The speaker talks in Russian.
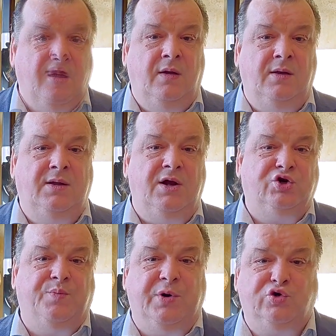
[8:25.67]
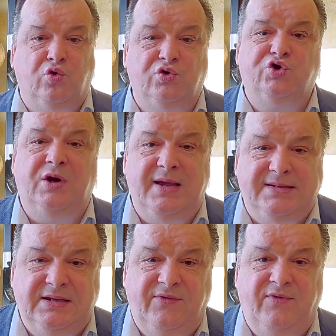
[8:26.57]
и дальше пошел
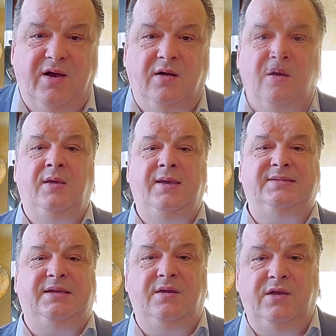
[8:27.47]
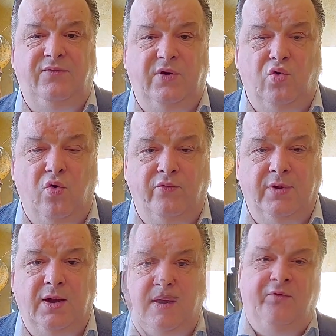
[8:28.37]
железный век и средневековье.